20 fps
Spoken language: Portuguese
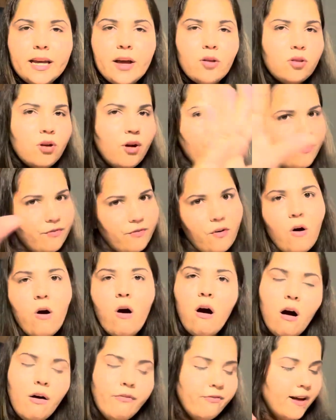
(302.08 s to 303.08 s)
eu não
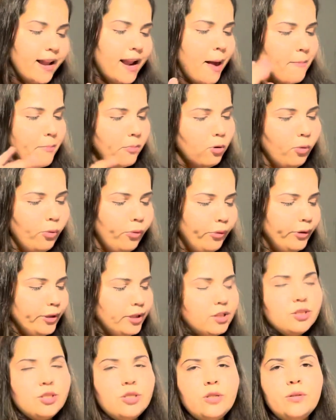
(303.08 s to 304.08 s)
vou falar
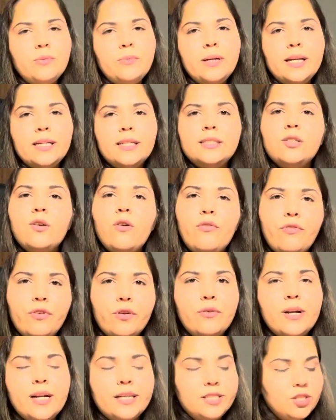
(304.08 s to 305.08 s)
muito sobre as
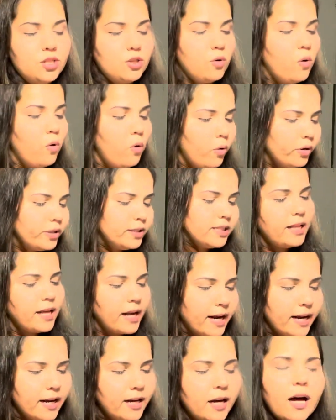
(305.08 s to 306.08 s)
configurações
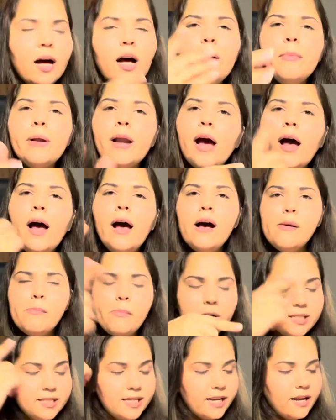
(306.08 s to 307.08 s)
da câmera.
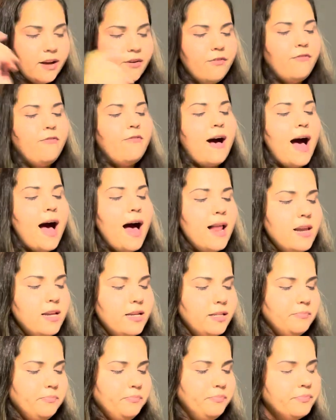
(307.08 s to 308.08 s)
Pode ser que eu
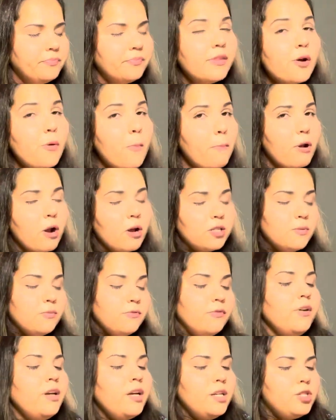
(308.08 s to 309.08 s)
fale em um
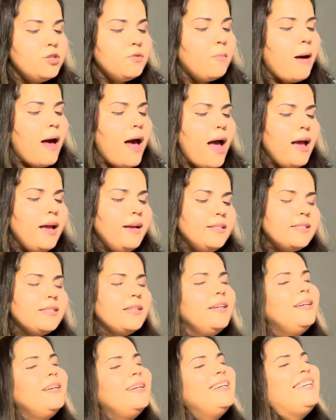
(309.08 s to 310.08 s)
próximo vídeo, mas...
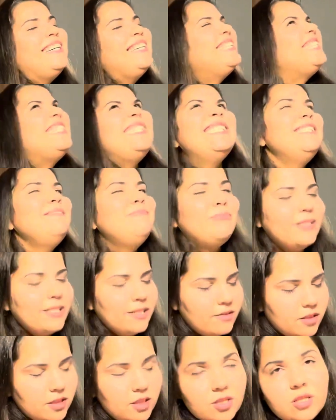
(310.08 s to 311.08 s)
Ai, por
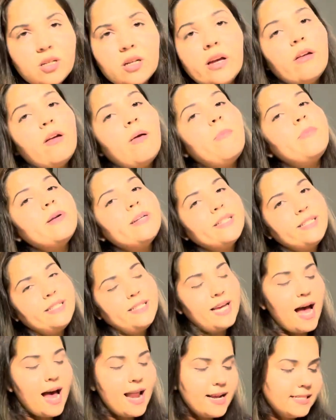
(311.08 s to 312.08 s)
enquanto eu só quero
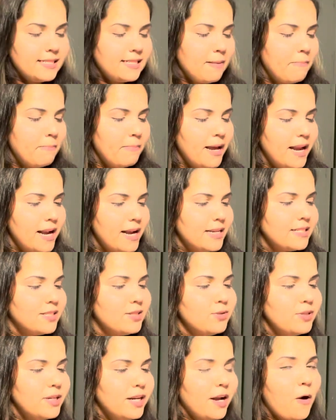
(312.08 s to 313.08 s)
apreciar essa
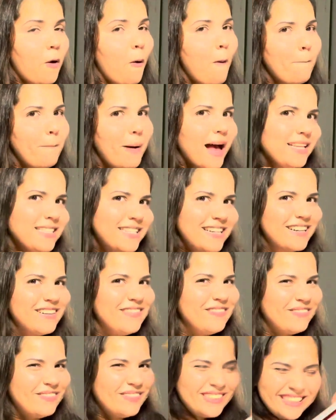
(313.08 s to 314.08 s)
belezura e compartilhar
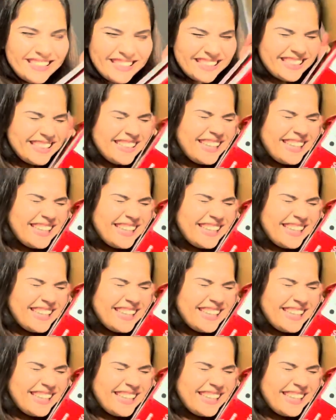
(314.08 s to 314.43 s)
com vocês.